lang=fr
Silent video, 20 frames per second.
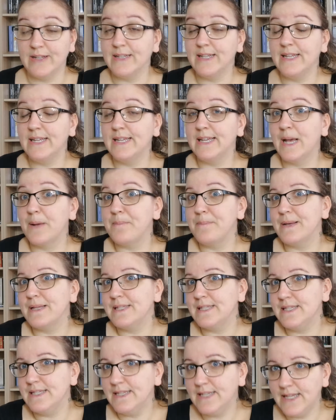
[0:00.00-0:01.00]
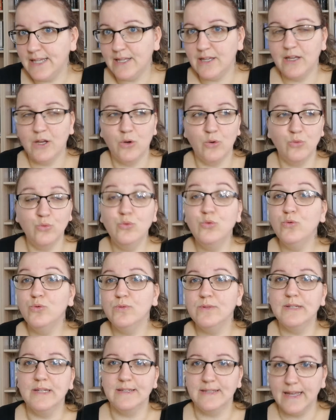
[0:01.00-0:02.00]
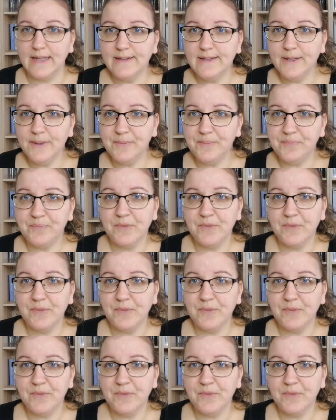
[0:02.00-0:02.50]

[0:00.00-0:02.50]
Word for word: des capacités ou décèdent.